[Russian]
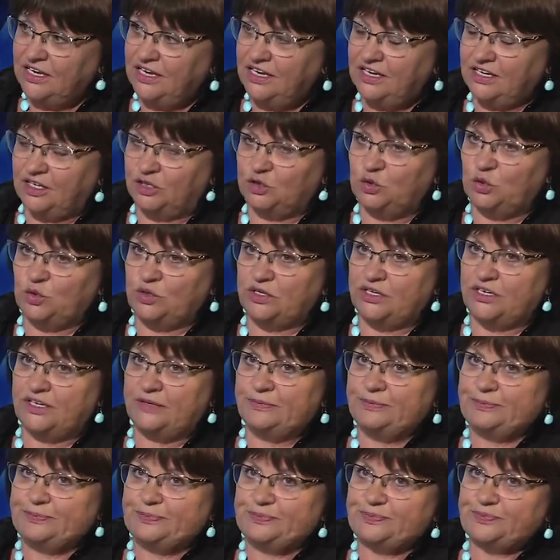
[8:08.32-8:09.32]
которые
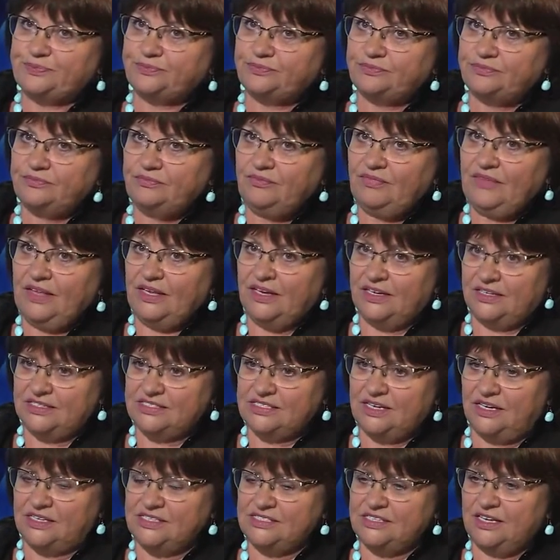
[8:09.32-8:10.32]

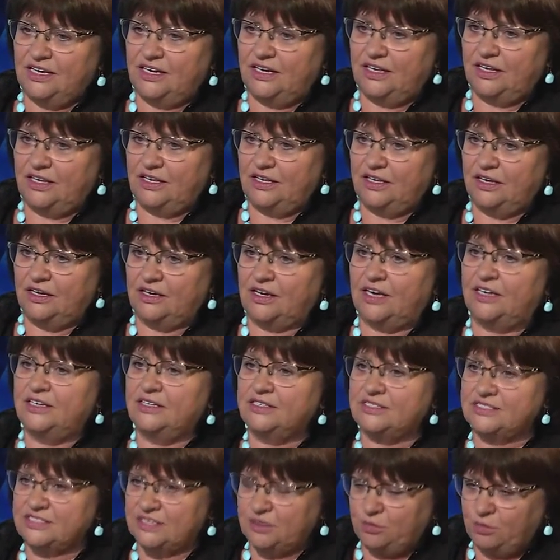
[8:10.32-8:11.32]
рассказали и о
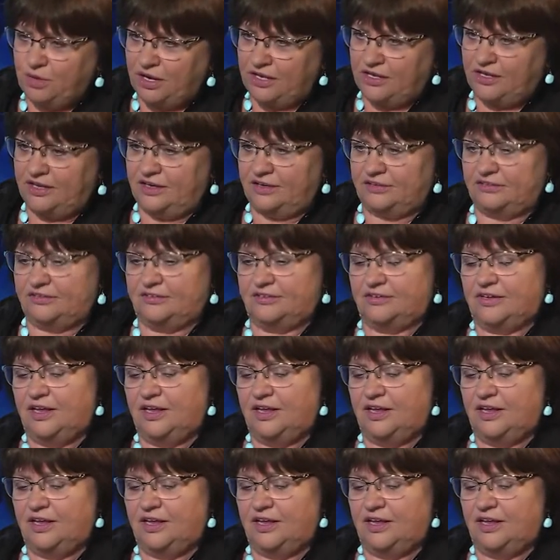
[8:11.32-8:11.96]
коллекции монет,